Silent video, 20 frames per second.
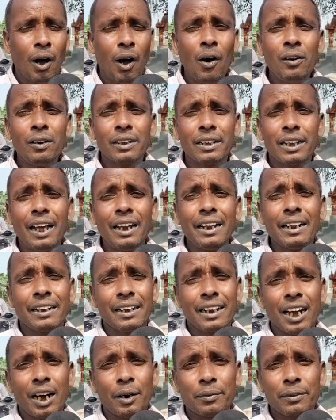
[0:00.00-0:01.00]
माहौल क्या
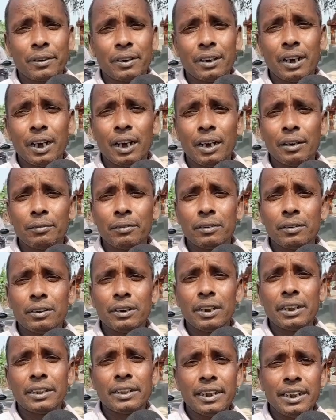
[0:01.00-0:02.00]
रहेगा अब
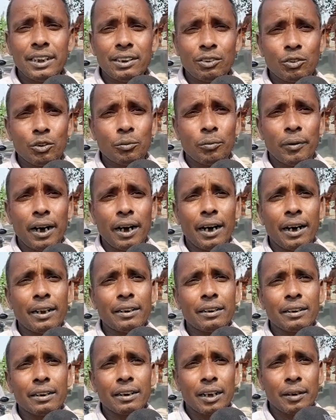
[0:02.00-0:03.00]
नीतीश
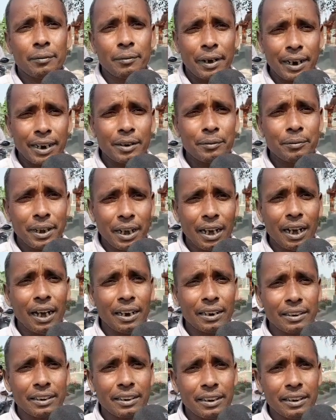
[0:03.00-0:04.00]
कुमार हमारे
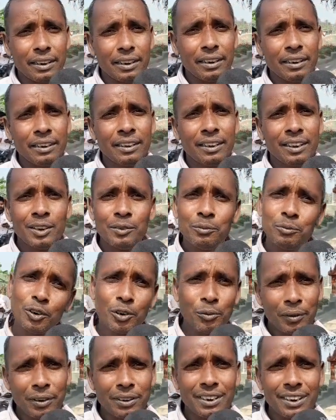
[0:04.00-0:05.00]
बिहार के
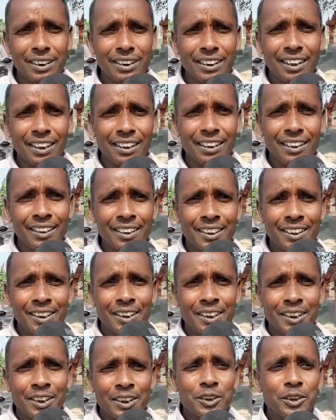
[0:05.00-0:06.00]
मुख्यमंत्री हैं
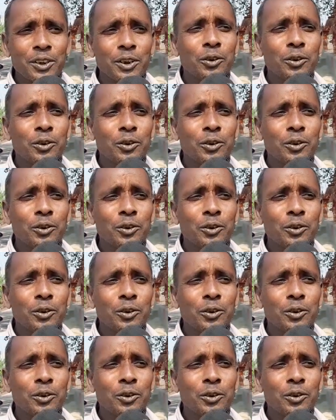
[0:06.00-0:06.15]
हम्म।